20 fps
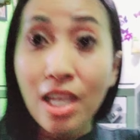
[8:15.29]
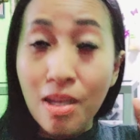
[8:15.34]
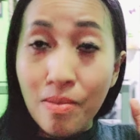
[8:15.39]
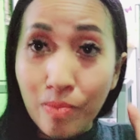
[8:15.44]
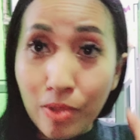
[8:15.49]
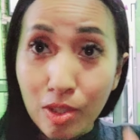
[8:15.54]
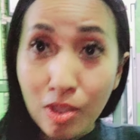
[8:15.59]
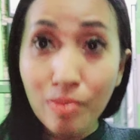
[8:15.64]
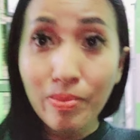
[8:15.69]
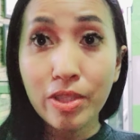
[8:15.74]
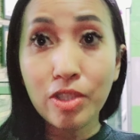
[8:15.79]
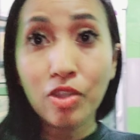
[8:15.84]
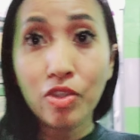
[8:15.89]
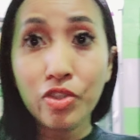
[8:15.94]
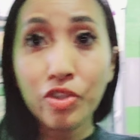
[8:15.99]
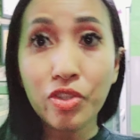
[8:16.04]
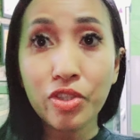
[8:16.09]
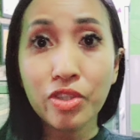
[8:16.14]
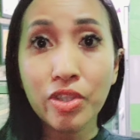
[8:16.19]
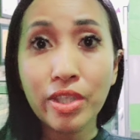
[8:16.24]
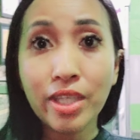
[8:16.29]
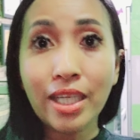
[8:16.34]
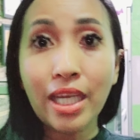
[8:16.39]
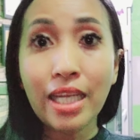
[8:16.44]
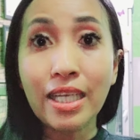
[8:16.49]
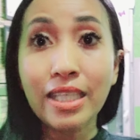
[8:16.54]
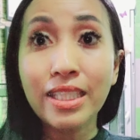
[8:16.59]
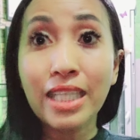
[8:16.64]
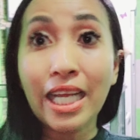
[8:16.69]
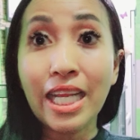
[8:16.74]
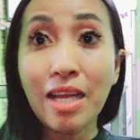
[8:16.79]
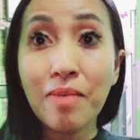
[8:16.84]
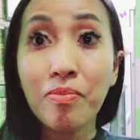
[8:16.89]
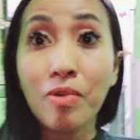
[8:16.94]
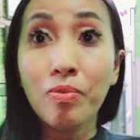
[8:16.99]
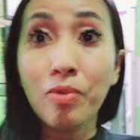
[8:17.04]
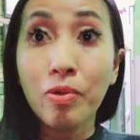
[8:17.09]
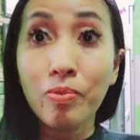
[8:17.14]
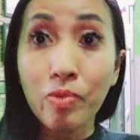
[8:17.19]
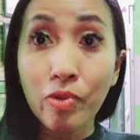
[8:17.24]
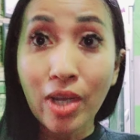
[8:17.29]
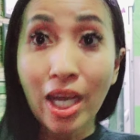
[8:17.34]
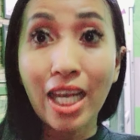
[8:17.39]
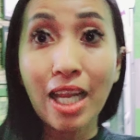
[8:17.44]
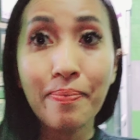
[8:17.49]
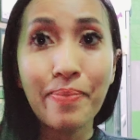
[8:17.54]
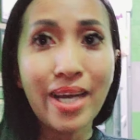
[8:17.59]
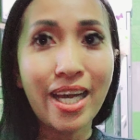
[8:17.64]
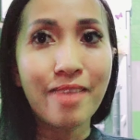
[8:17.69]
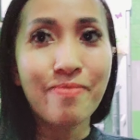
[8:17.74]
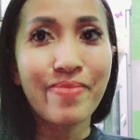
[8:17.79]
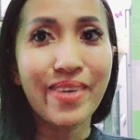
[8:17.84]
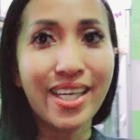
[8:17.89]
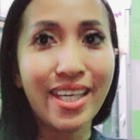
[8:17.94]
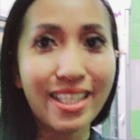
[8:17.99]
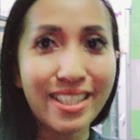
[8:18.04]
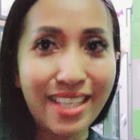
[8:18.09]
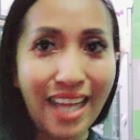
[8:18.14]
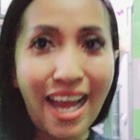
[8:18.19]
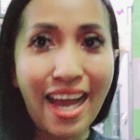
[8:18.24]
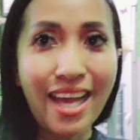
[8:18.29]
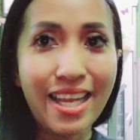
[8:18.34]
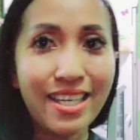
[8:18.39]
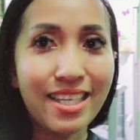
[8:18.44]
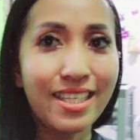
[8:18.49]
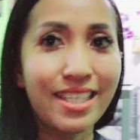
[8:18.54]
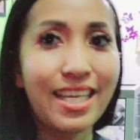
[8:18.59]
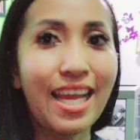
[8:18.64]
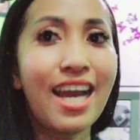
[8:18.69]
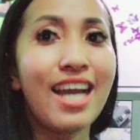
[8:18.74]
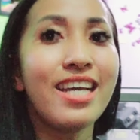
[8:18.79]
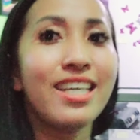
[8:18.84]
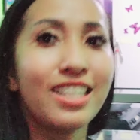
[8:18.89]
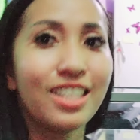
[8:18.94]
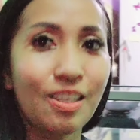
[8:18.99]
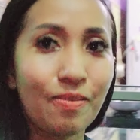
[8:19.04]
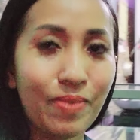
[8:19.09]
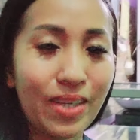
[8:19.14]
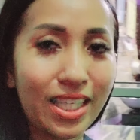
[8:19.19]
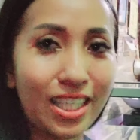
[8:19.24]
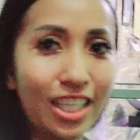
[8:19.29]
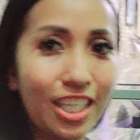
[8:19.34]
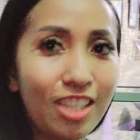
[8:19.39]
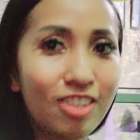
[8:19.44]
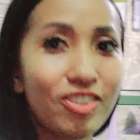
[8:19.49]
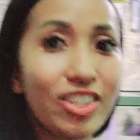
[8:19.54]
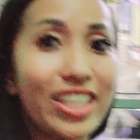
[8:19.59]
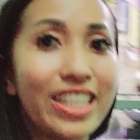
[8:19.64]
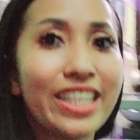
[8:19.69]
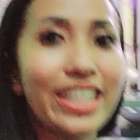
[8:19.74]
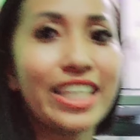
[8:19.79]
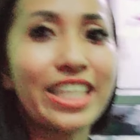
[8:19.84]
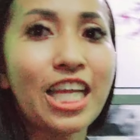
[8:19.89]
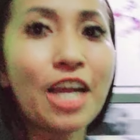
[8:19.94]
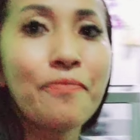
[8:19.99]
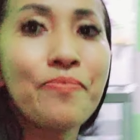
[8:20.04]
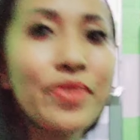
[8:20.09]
betul-betul jujur karena saya mau membuka lapangan pekerjaan ya seperti itu intinya